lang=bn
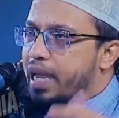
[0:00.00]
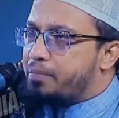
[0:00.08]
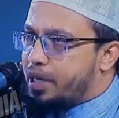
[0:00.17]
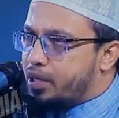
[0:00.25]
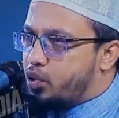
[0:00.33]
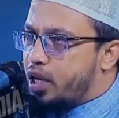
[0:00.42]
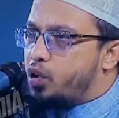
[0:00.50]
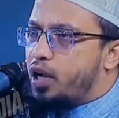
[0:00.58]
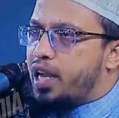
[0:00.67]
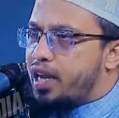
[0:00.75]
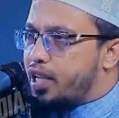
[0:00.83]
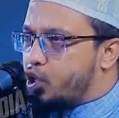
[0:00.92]
একবার দোয়া
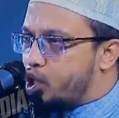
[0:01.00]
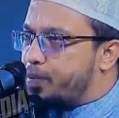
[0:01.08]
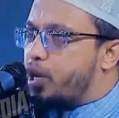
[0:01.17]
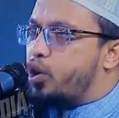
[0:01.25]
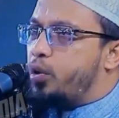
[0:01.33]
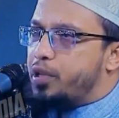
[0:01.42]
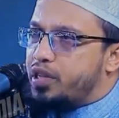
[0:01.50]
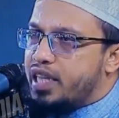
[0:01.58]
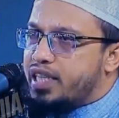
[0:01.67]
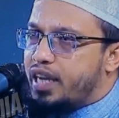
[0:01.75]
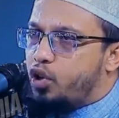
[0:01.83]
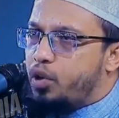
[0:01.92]
করলে আল্লাহ দশবার রহমত
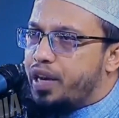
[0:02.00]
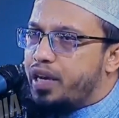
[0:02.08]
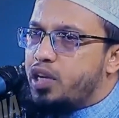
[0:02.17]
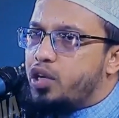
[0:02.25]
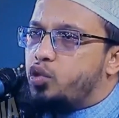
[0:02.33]
নাজিল করবেন